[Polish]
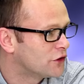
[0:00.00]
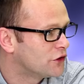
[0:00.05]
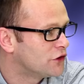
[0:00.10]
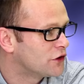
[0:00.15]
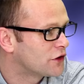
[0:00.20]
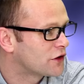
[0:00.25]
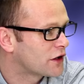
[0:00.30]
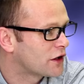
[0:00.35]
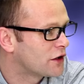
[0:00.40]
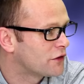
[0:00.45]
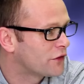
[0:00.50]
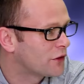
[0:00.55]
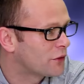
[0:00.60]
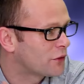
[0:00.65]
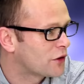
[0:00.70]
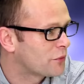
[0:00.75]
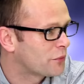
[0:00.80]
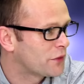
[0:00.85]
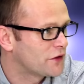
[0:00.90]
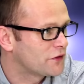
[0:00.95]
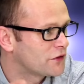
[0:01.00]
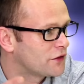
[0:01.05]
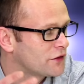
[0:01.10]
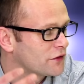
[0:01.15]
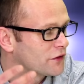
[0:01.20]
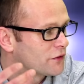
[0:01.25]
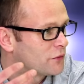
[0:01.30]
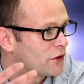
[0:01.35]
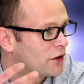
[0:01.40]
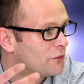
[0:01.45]
do innych krajów europejskich
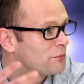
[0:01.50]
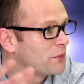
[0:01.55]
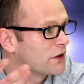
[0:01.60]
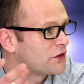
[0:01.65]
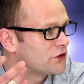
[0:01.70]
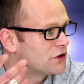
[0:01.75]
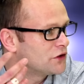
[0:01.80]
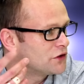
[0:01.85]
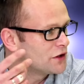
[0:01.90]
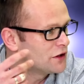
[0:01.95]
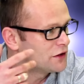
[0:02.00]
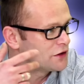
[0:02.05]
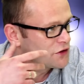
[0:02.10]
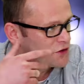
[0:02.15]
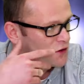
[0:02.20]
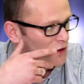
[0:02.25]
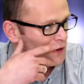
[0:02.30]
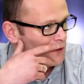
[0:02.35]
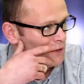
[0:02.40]
są kompletnie nieliczne.